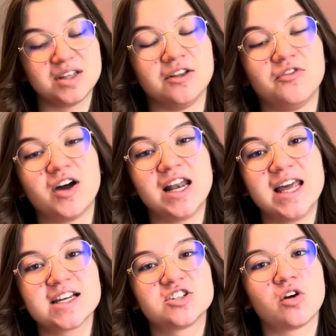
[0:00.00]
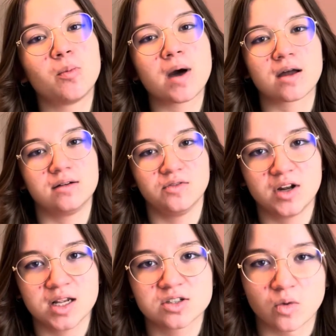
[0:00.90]
Il fallait que j'en parle. Il
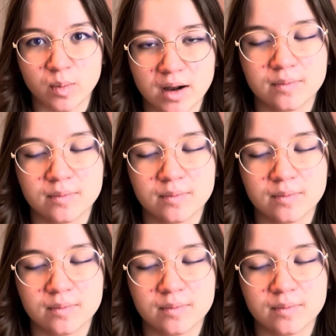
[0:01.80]
fallait que j'en parle.